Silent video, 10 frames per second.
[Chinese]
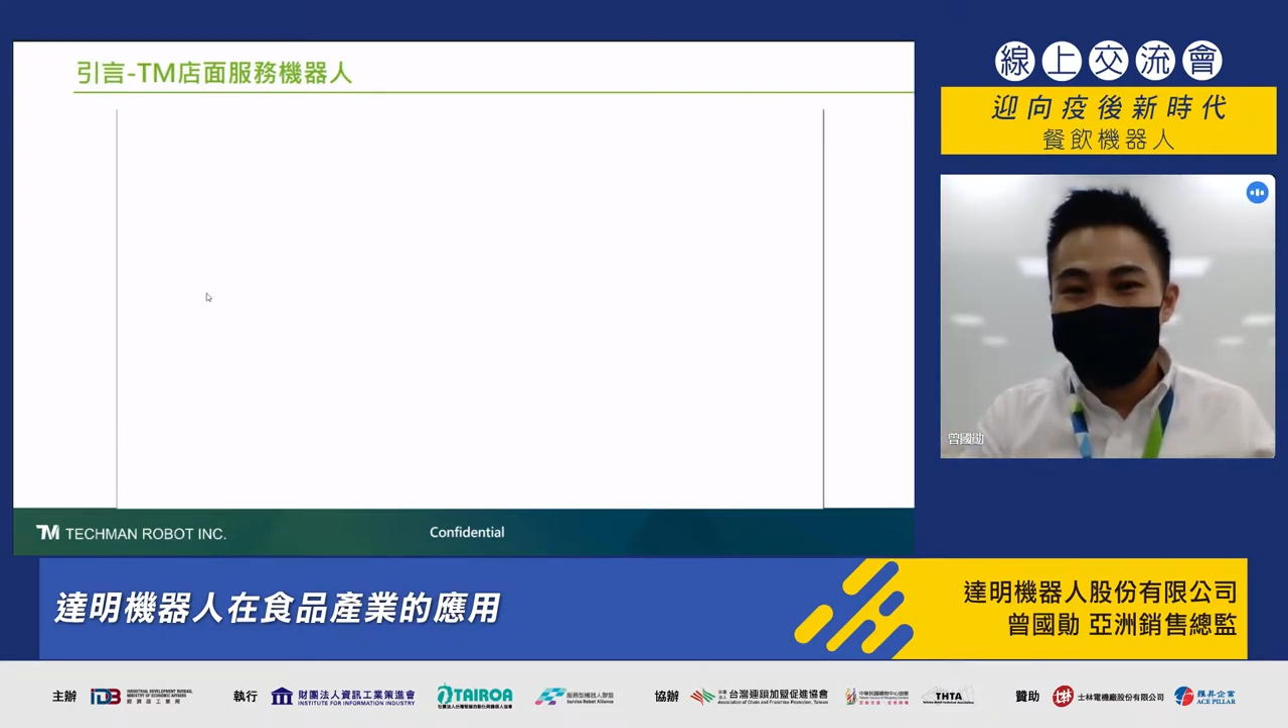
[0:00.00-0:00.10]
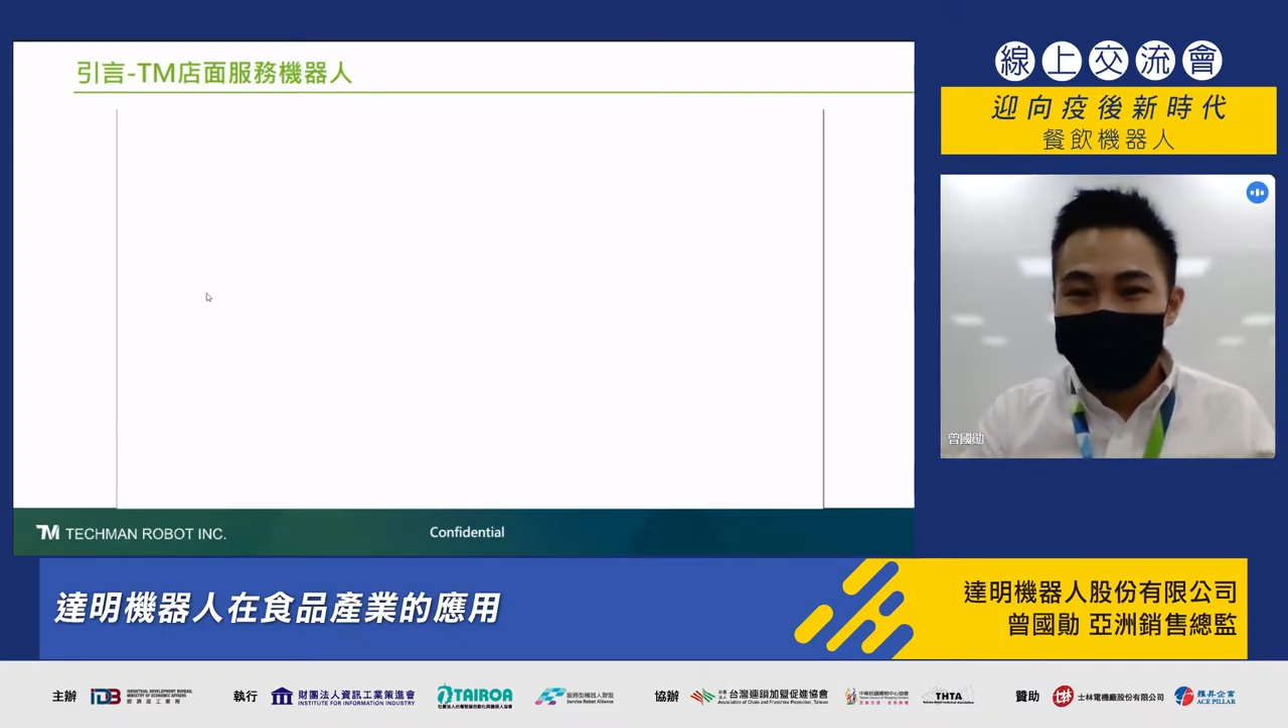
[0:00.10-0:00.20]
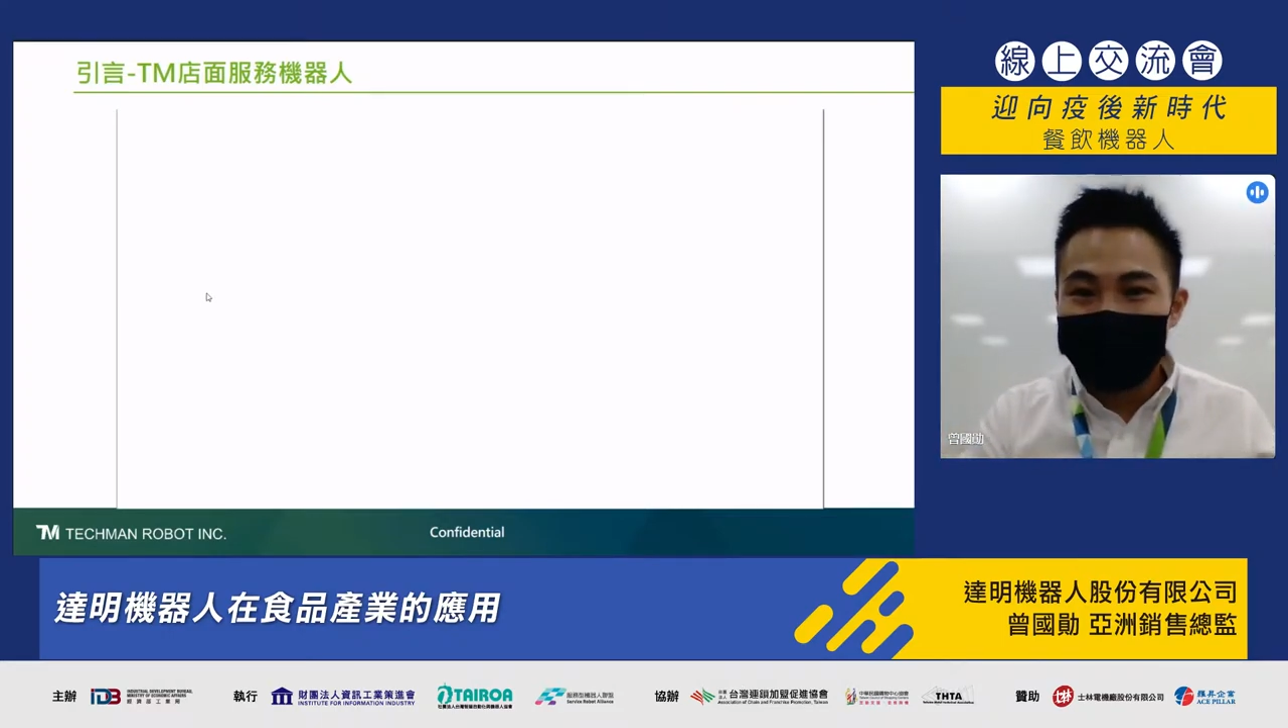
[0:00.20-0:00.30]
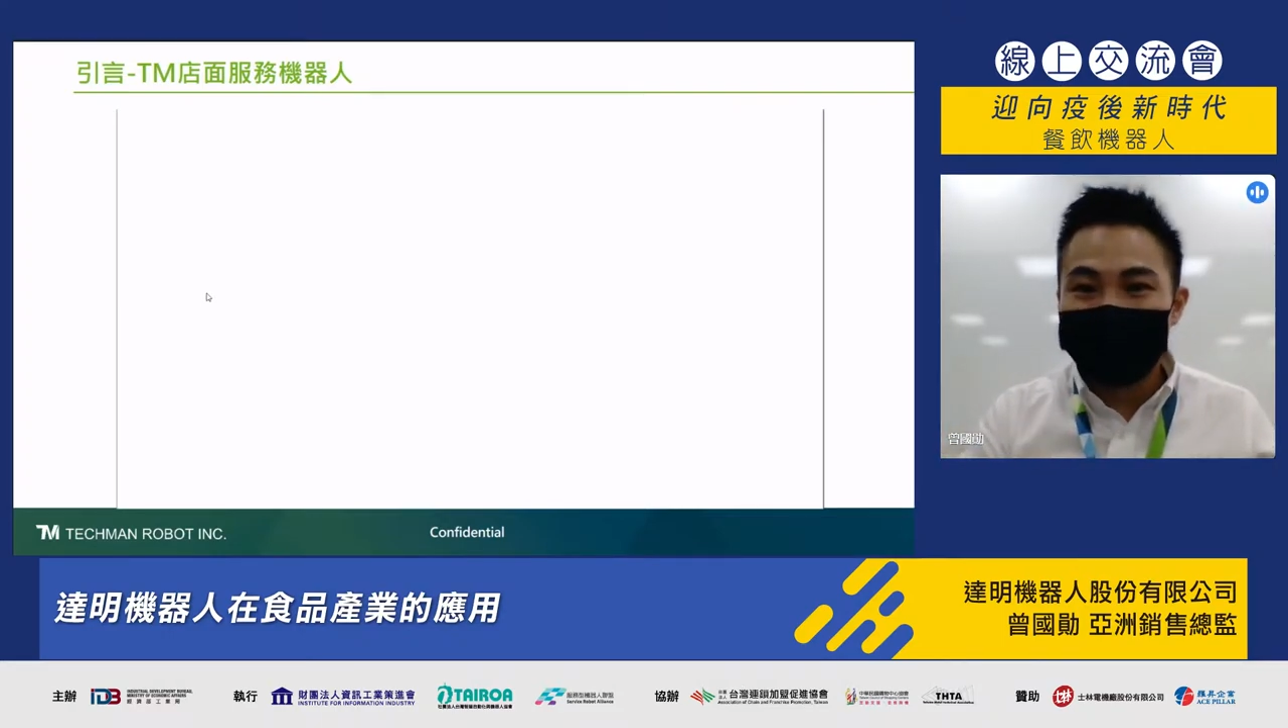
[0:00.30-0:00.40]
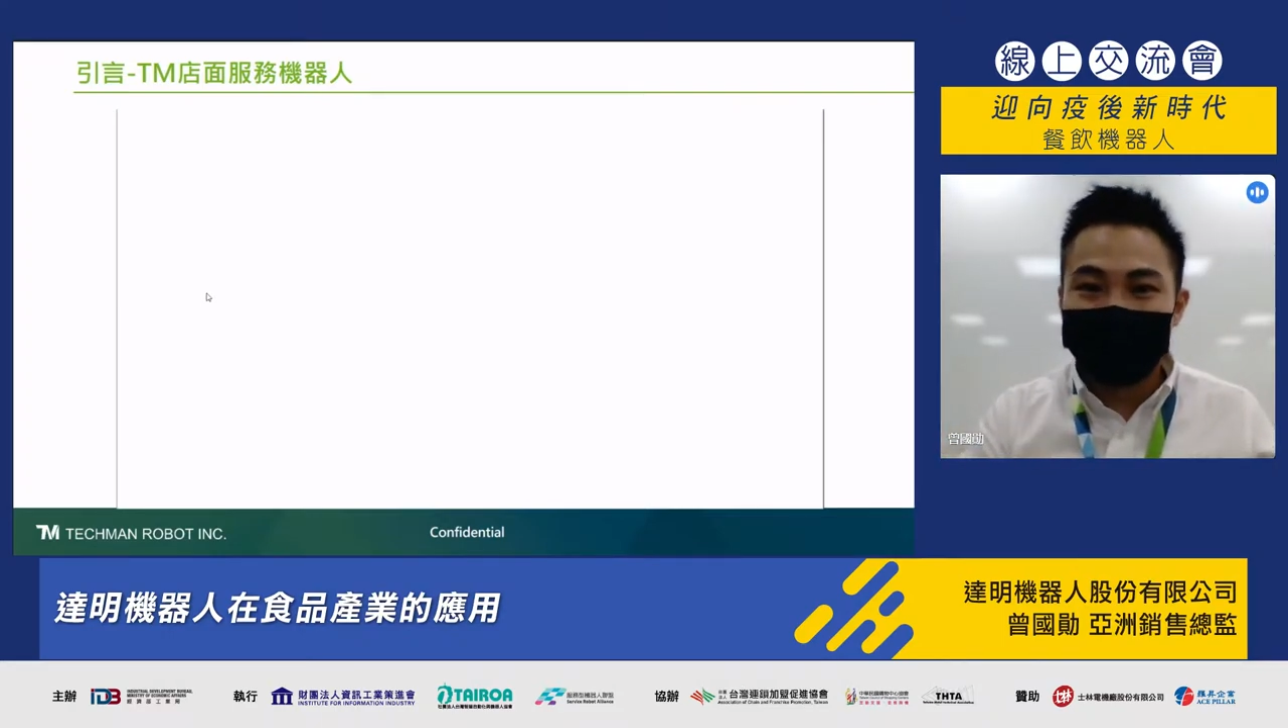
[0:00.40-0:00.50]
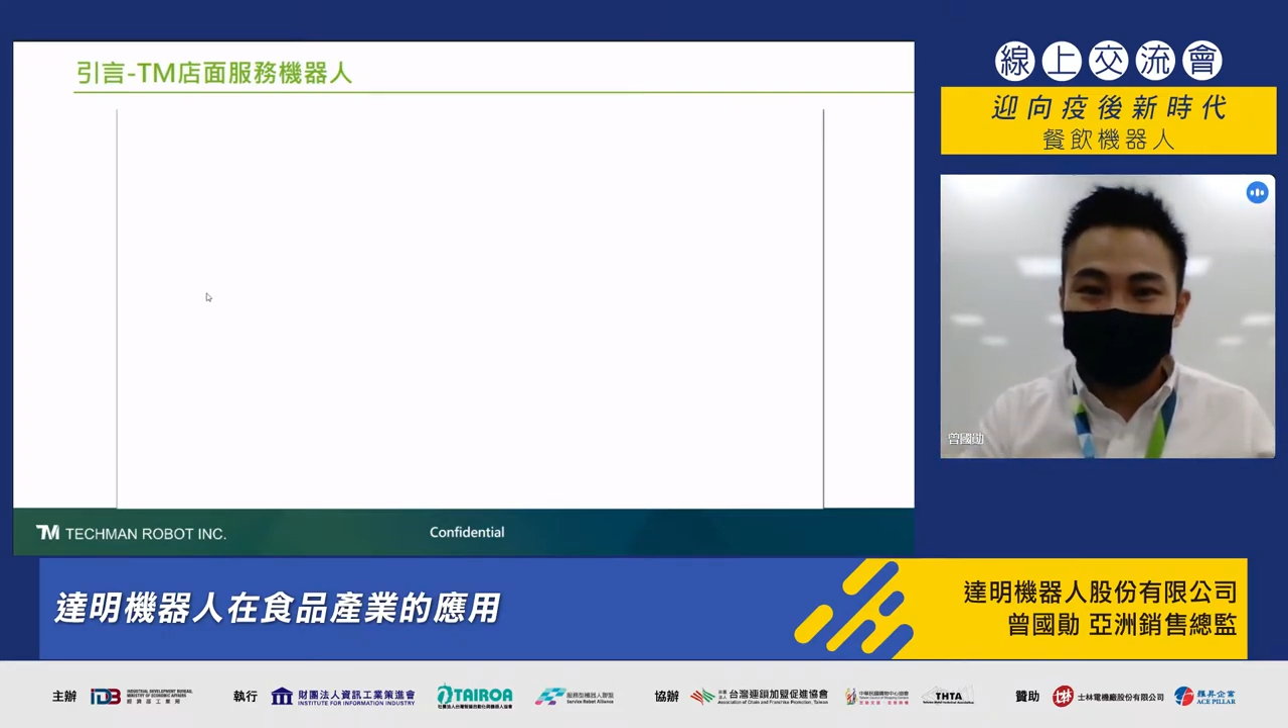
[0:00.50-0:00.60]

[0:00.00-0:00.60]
内场